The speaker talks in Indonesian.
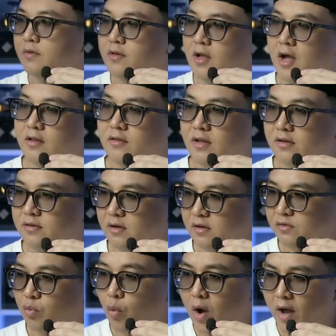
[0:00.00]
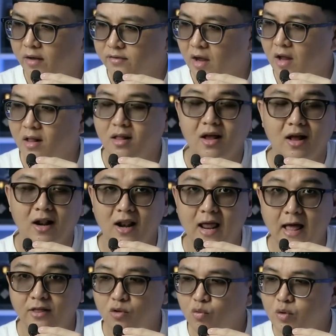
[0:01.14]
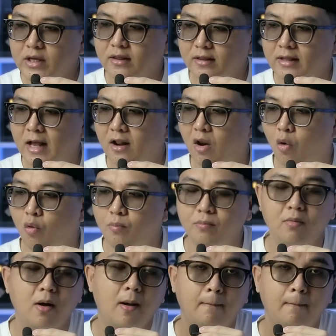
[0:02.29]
dan this is YSL La Nuit de l'Homme